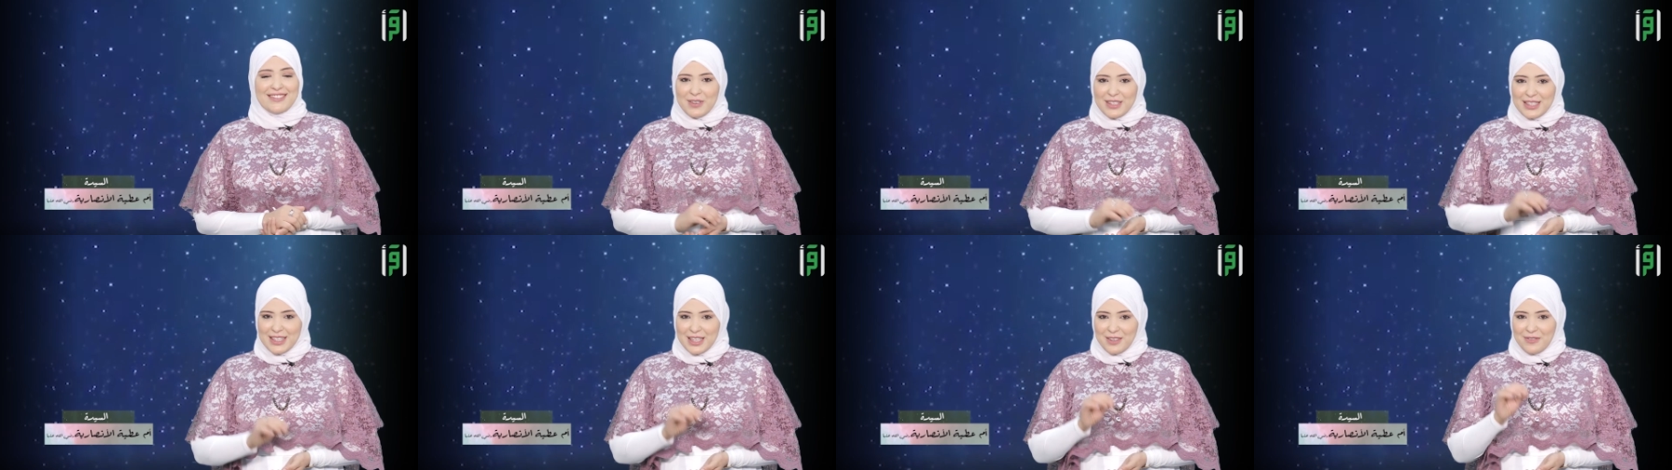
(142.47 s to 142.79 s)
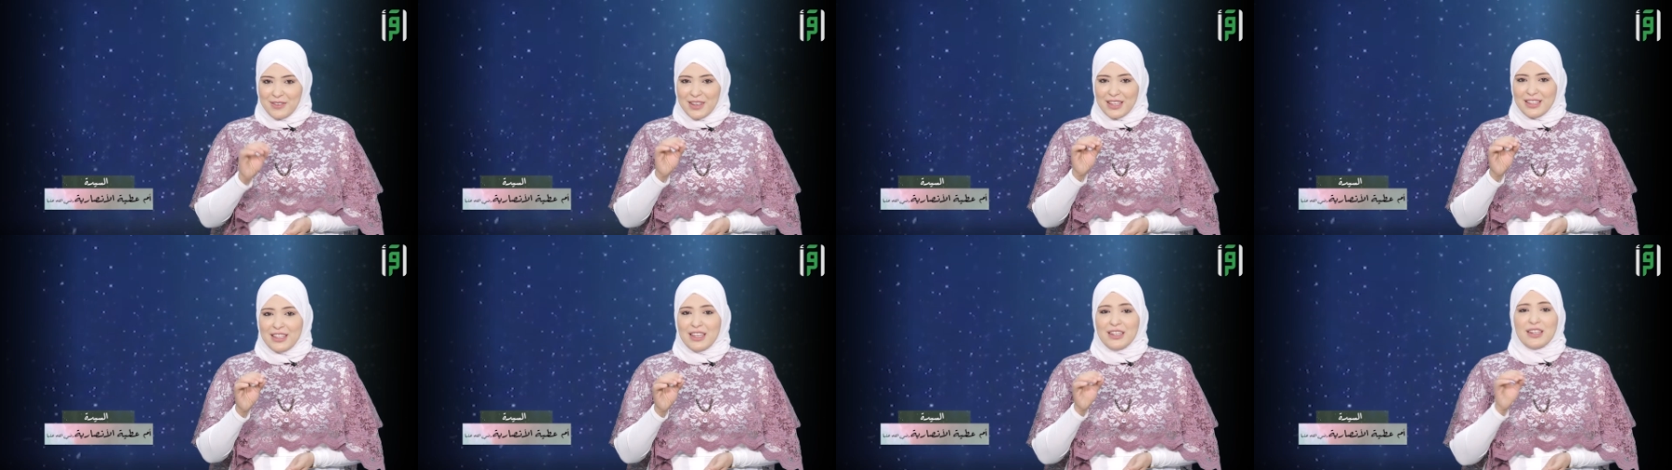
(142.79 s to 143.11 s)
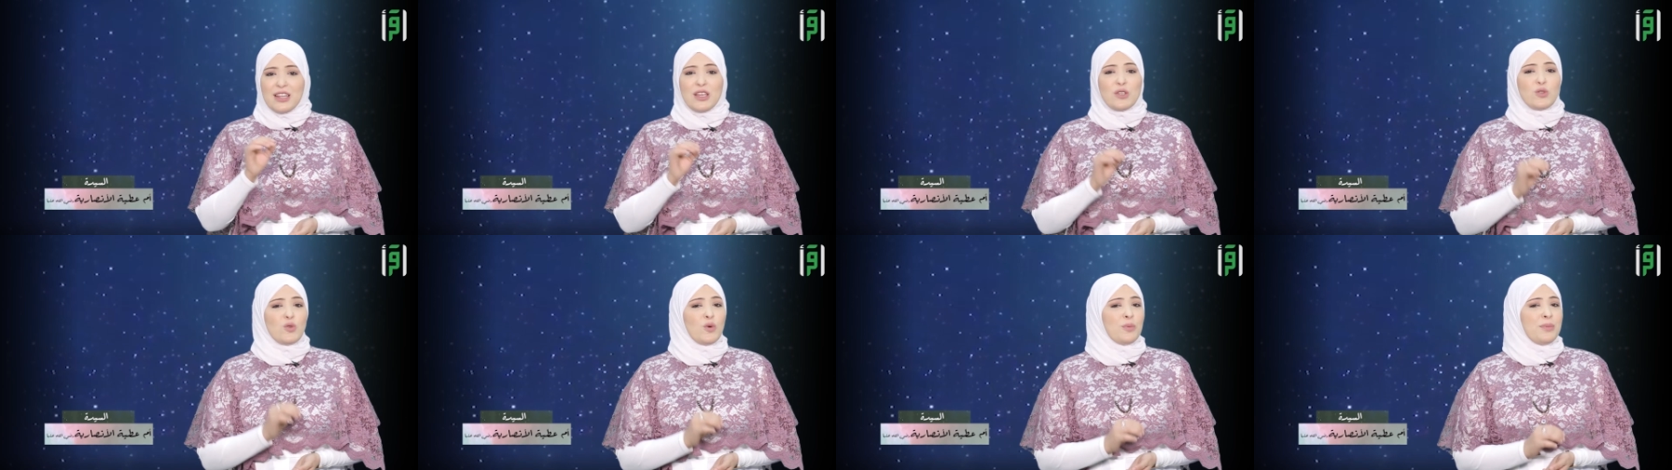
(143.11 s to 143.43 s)
فاستفاد
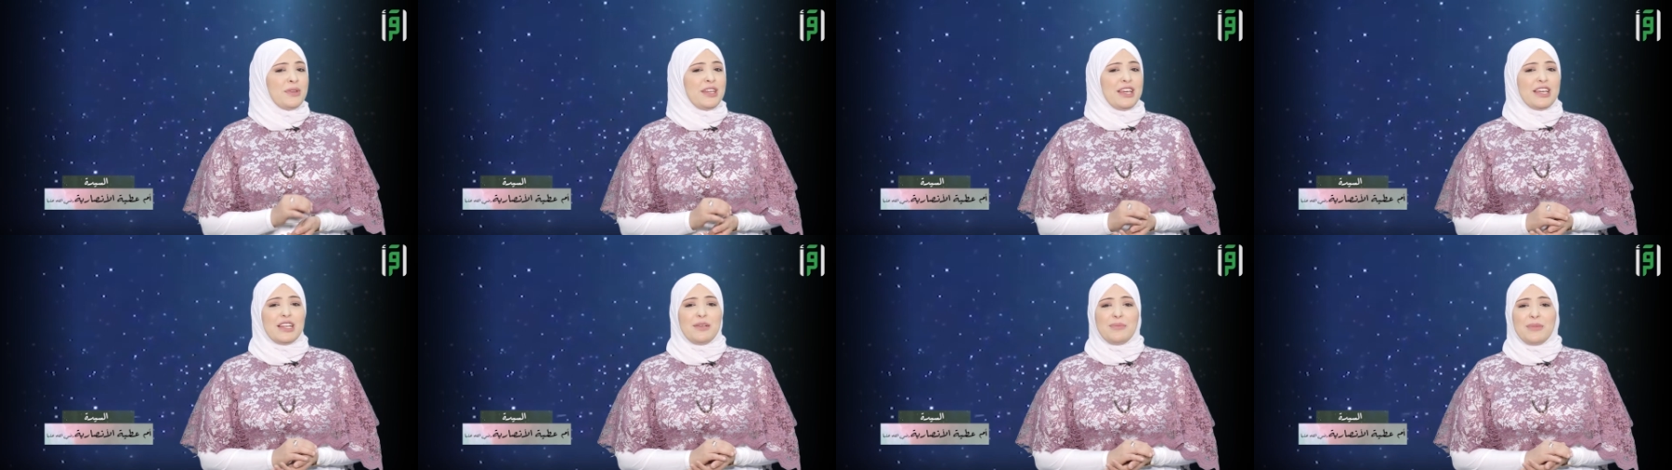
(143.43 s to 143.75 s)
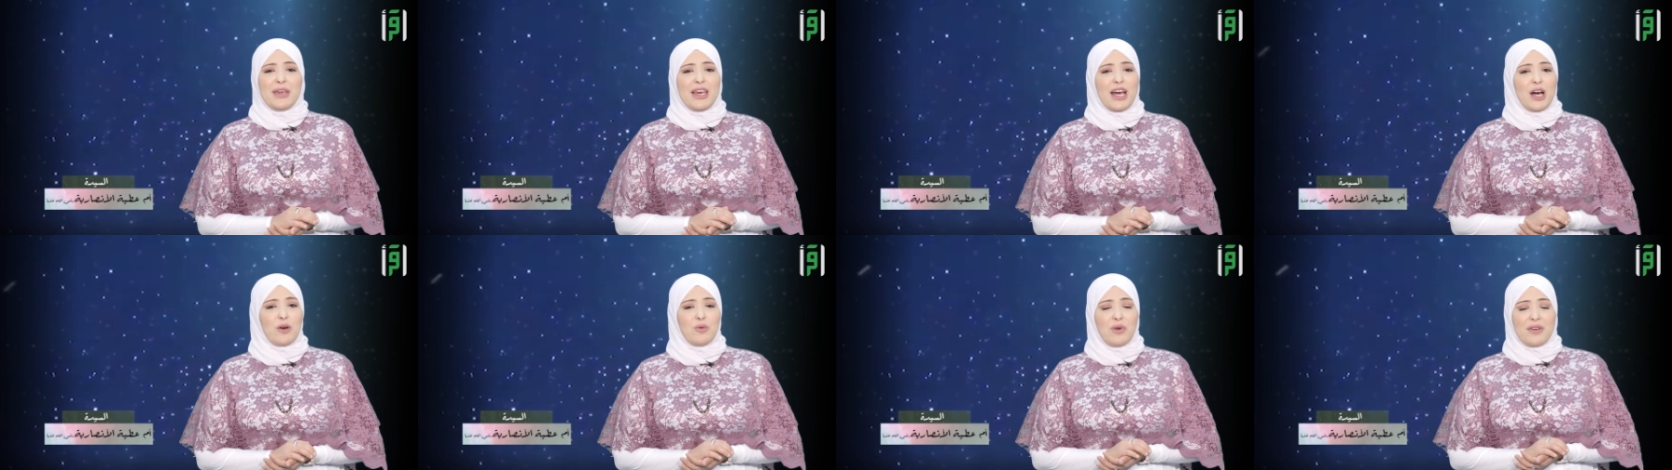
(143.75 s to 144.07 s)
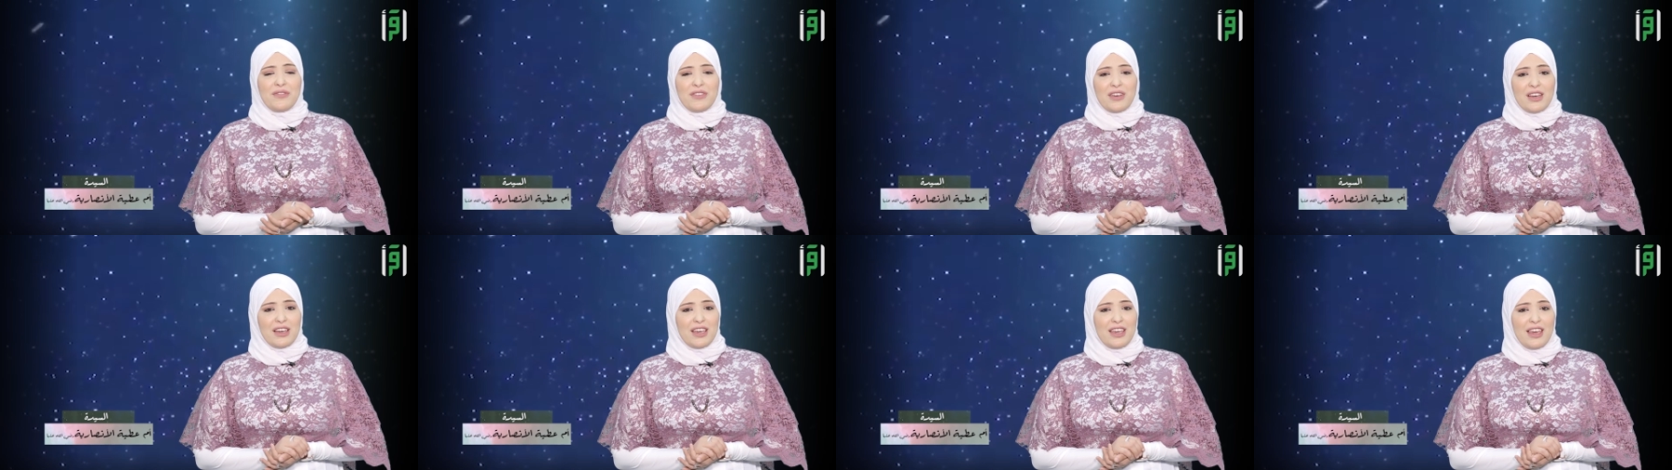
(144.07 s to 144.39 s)
الناس من علمها
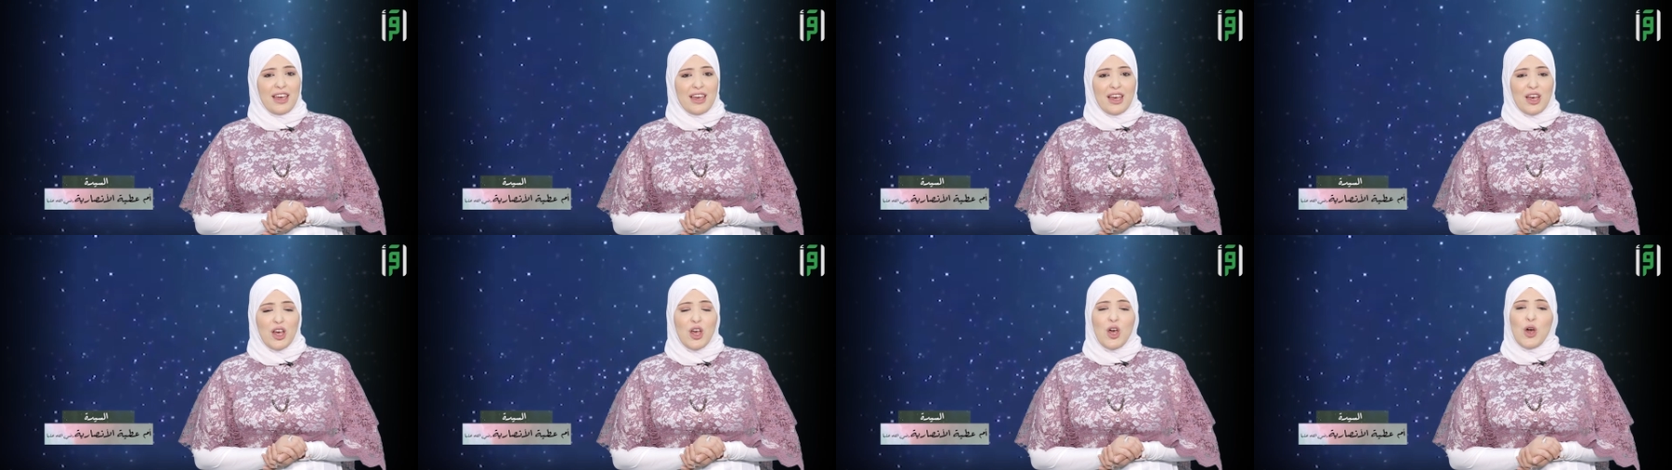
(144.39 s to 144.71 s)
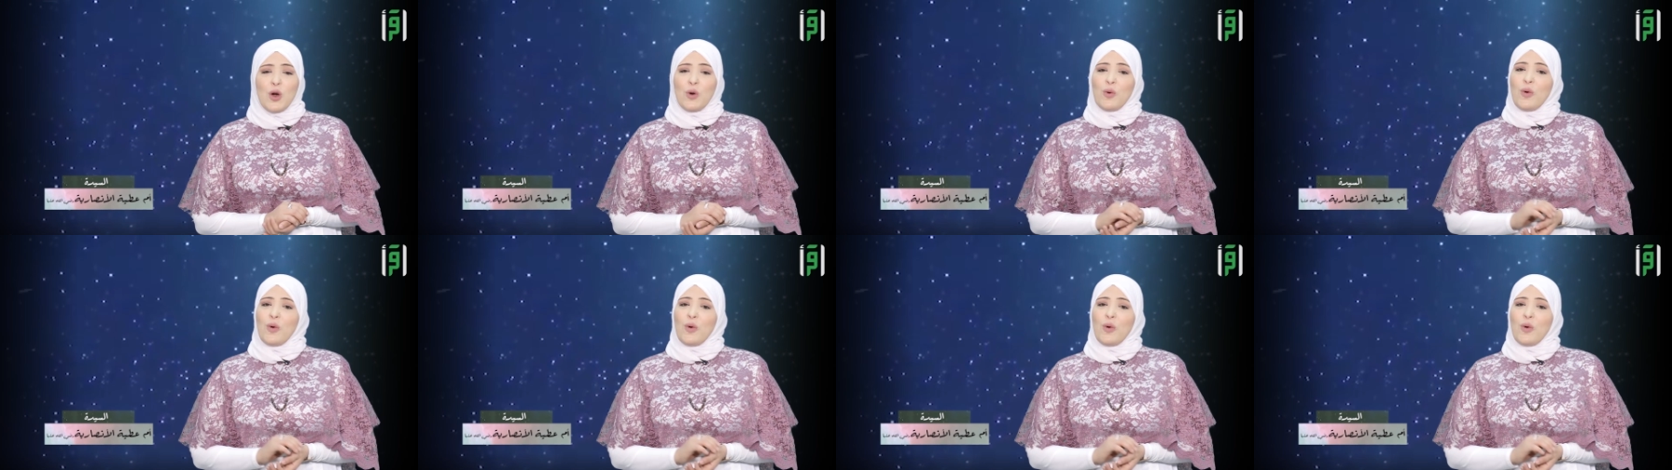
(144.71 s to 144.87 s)
وفقهها